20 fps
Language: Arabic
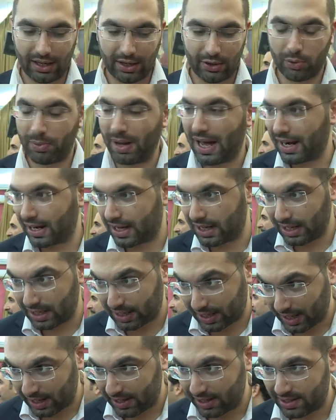أه، نبارك
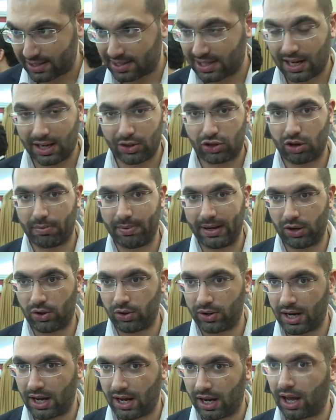للكنيسه
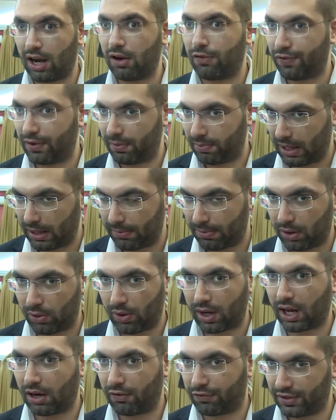جميعنا خلف البابا
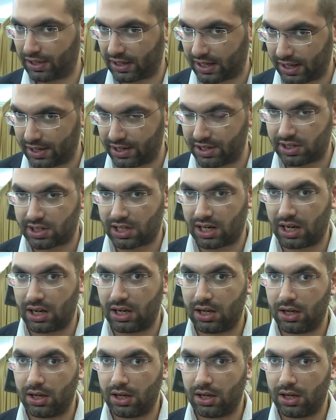وخلف الكنيسه